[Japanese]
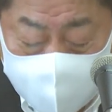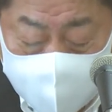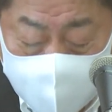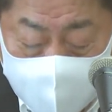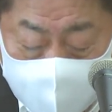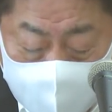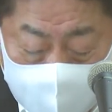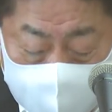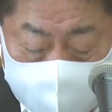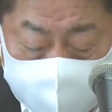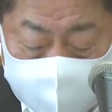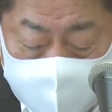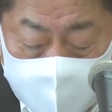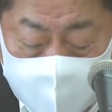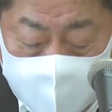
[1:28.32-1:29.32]
したが、
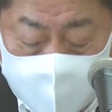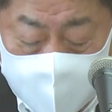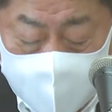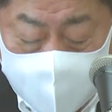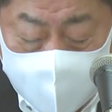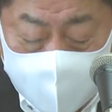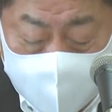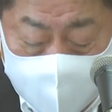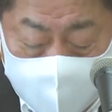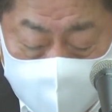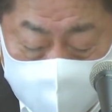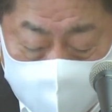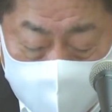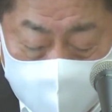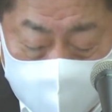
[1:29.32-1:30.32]

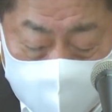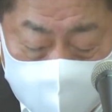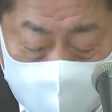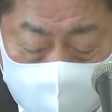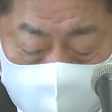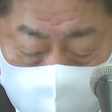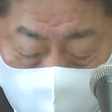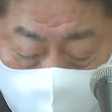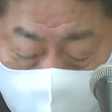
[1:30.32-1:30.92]
えー、まあ、学校